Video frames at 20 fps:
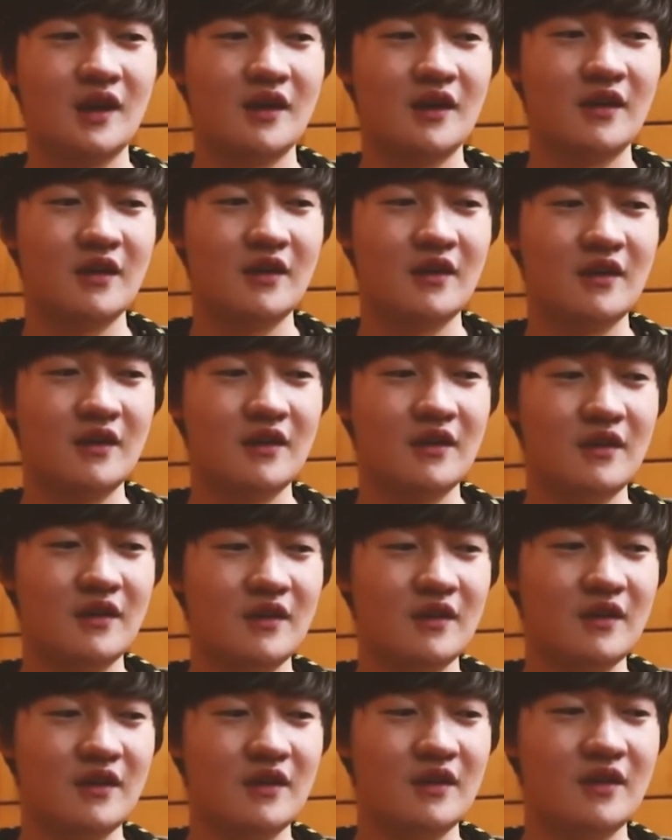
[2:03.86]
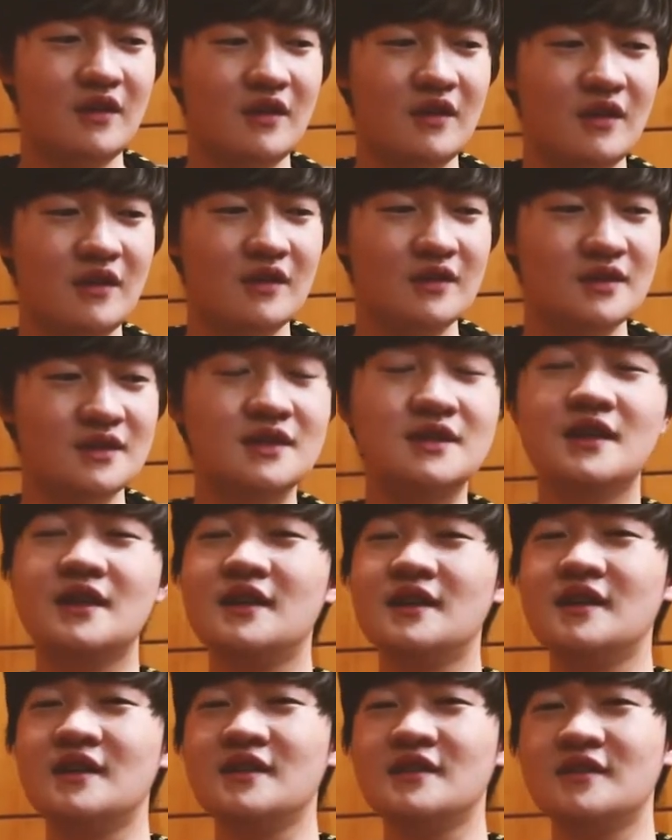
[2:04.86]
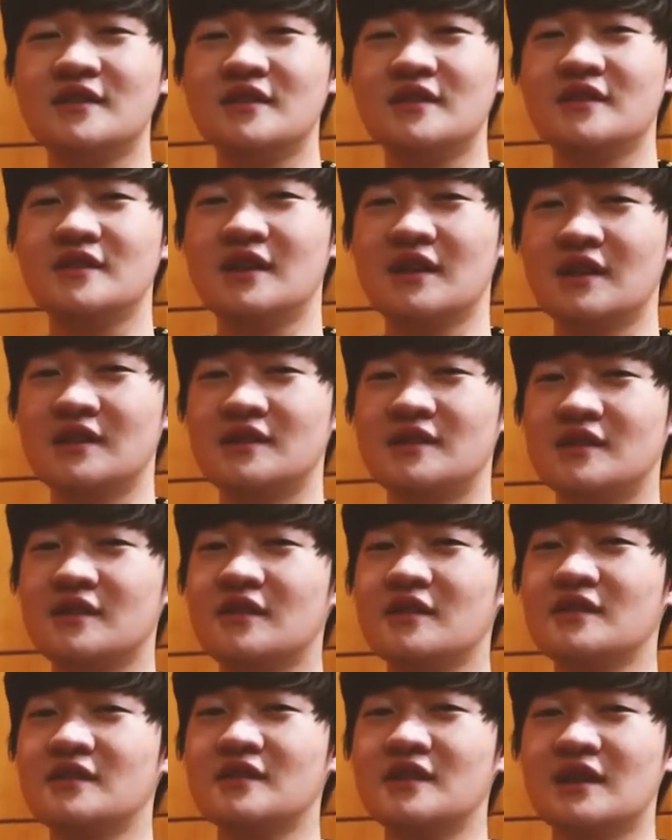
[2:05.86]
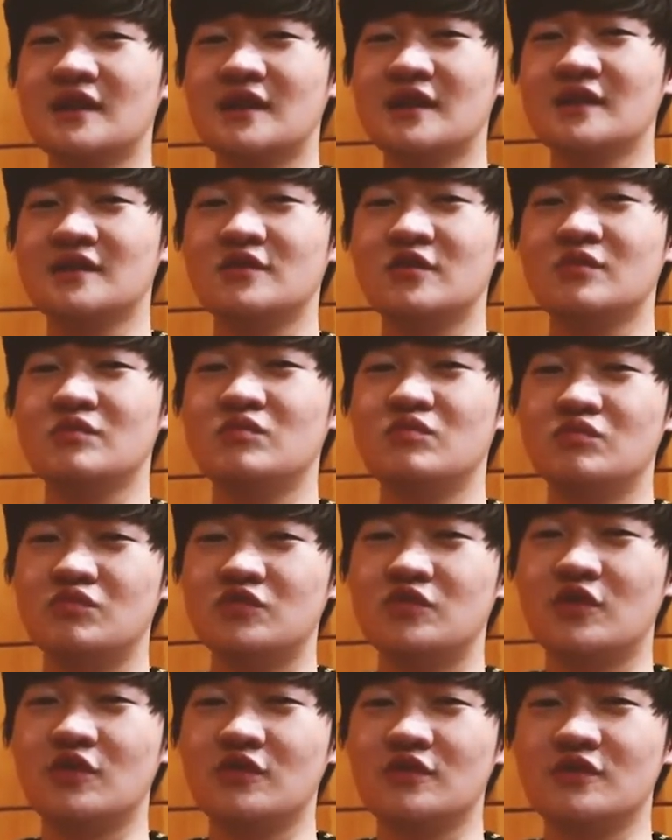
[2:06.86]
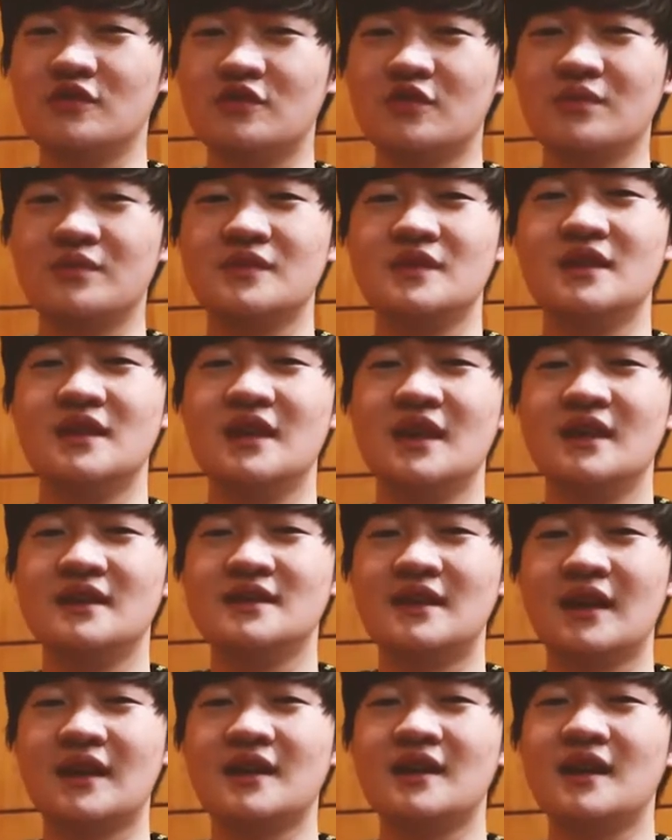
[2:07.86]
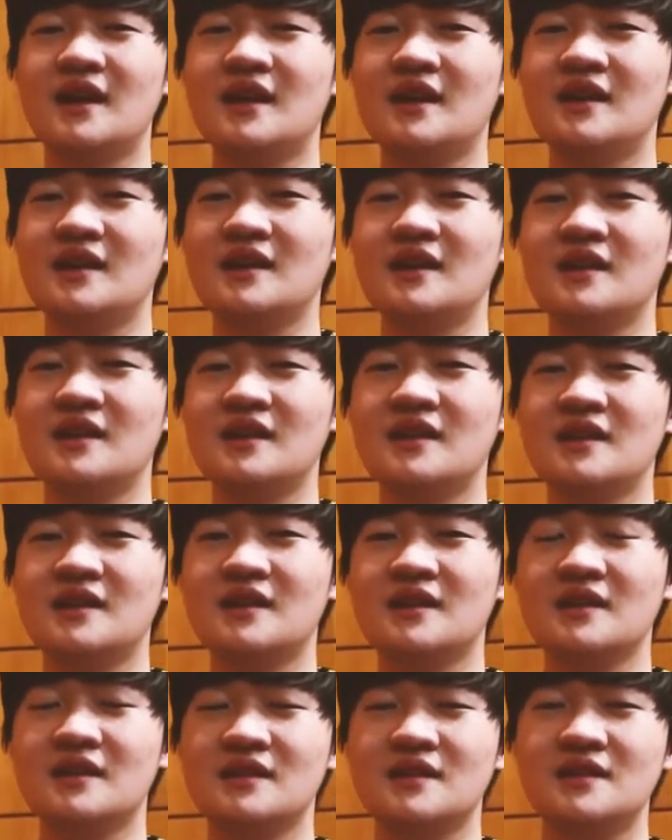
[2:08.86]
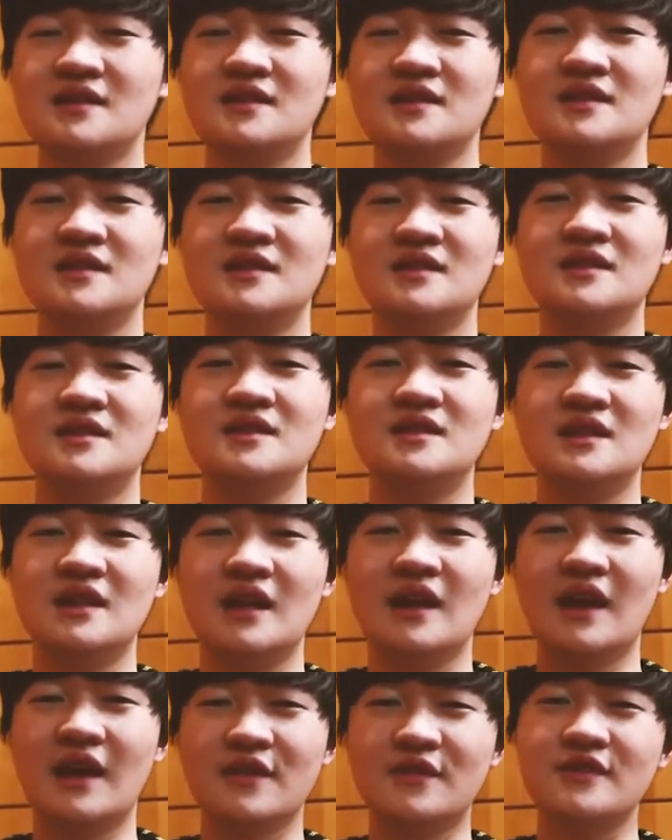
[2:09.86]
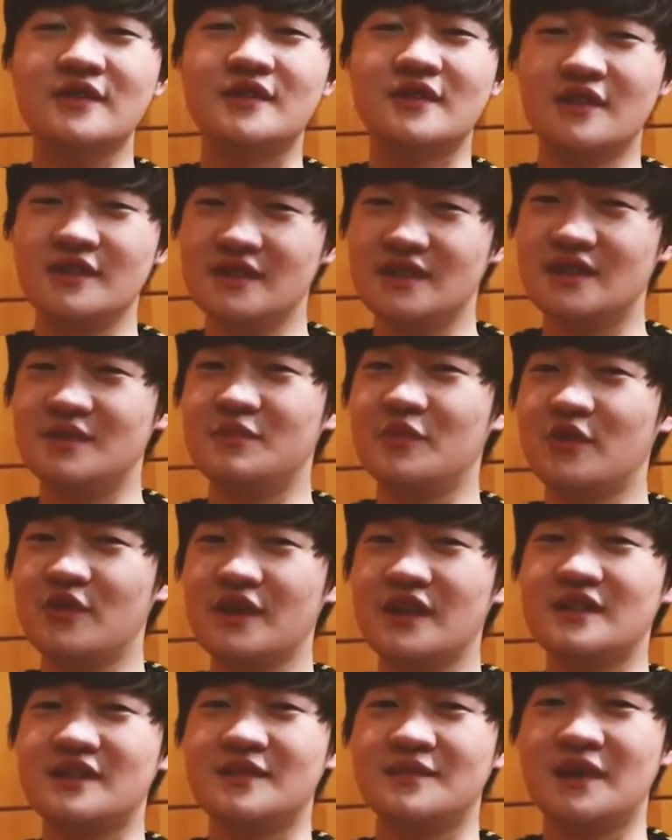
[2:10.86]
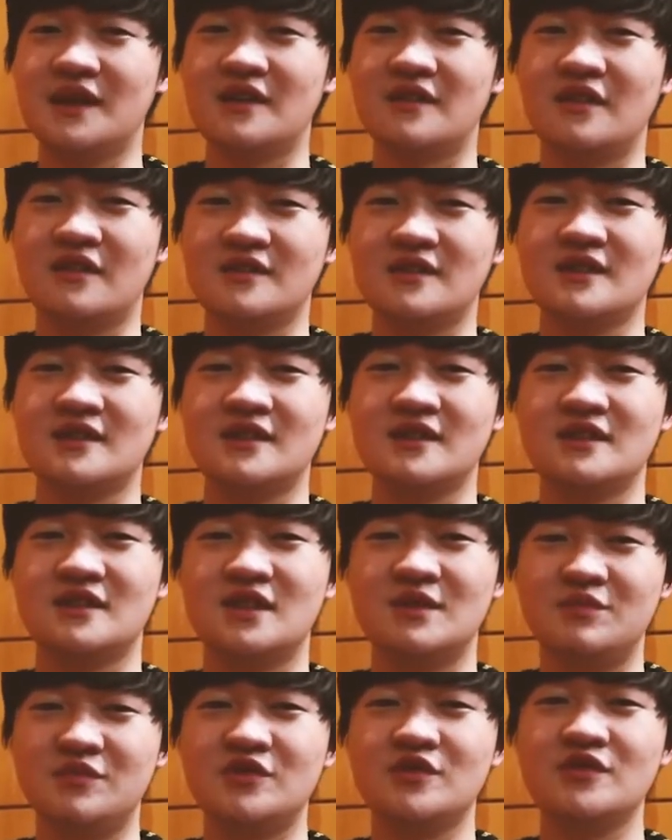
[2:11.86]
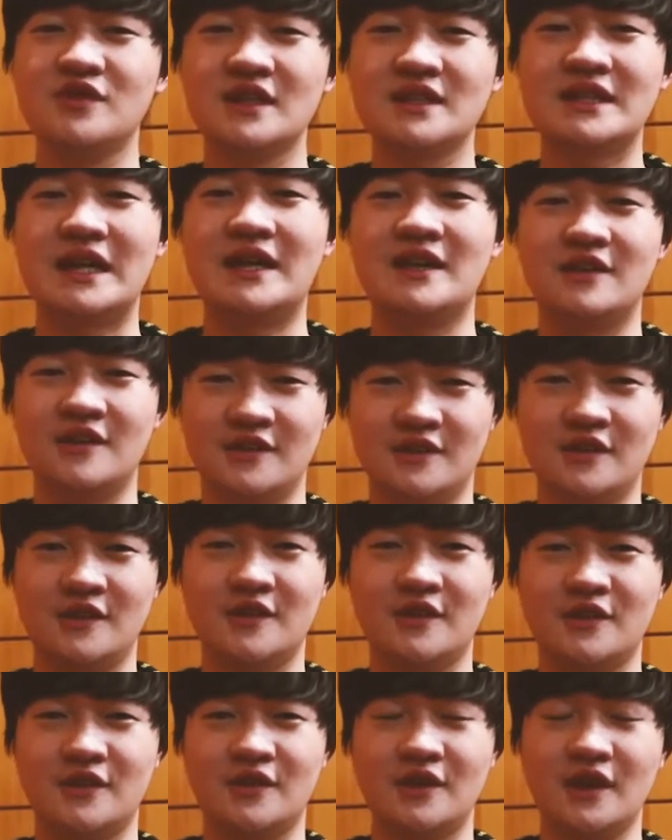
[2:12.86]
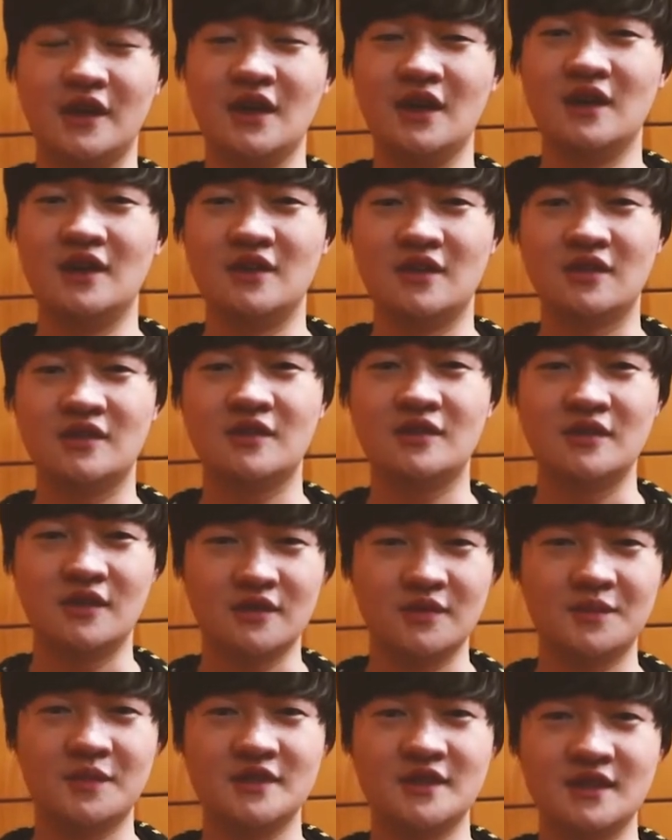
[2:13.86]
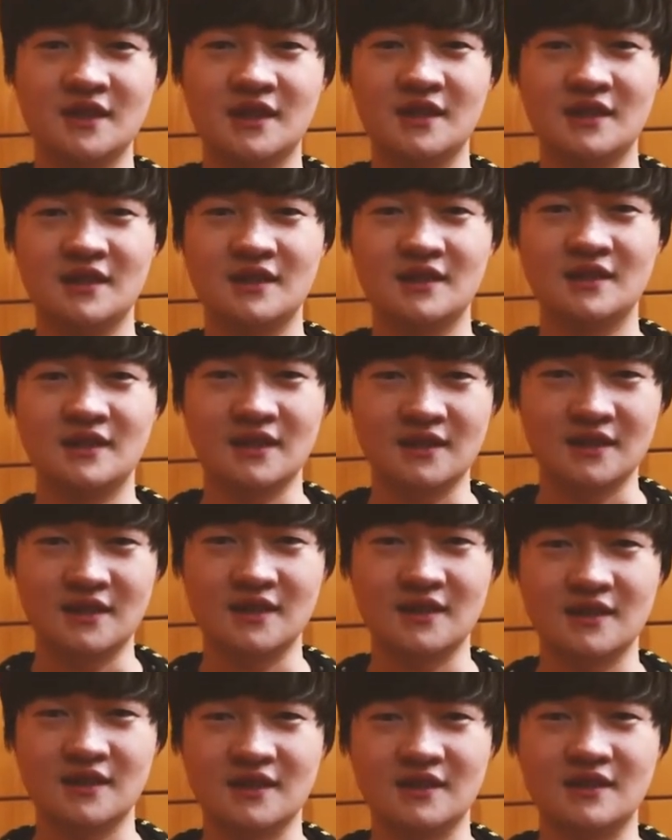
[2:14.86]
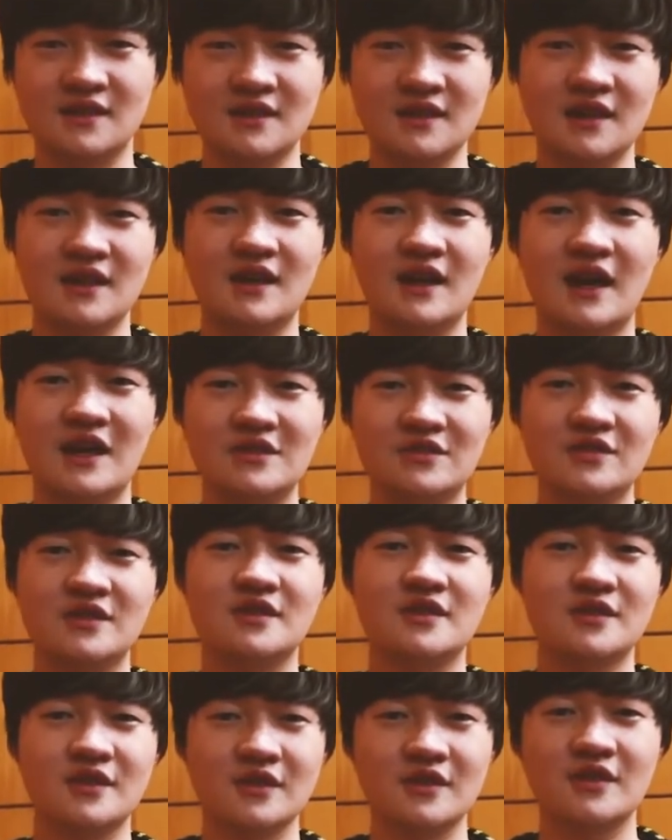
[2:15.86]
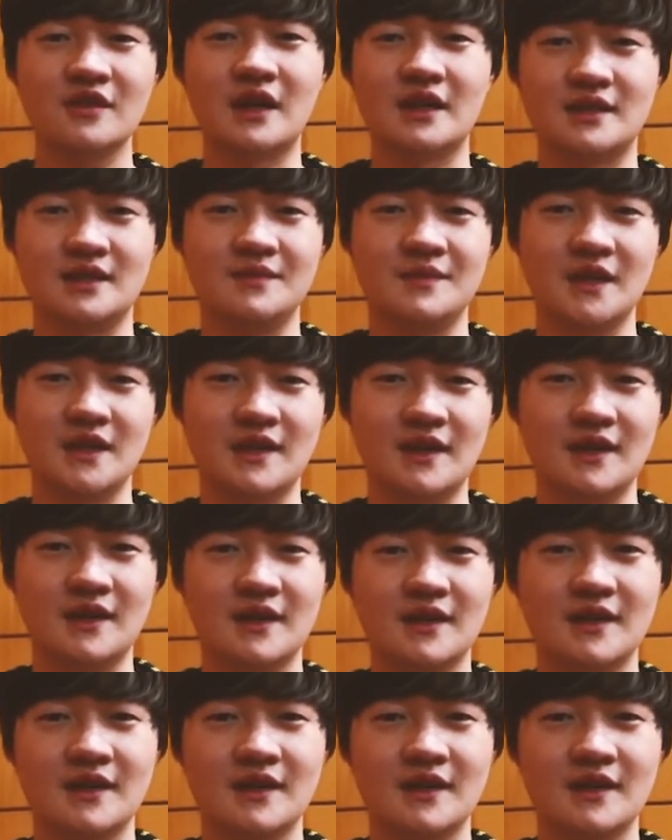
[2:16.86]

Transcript: 어 그래서 약간 그런 약간 좀 무거운 좀 생각을 해서 그런지는 모르겠지만 어쨌든 집중이 잘 돼서 여섯, 여섯 번째 세트 승리를 할 수 있었던 것 같습니다.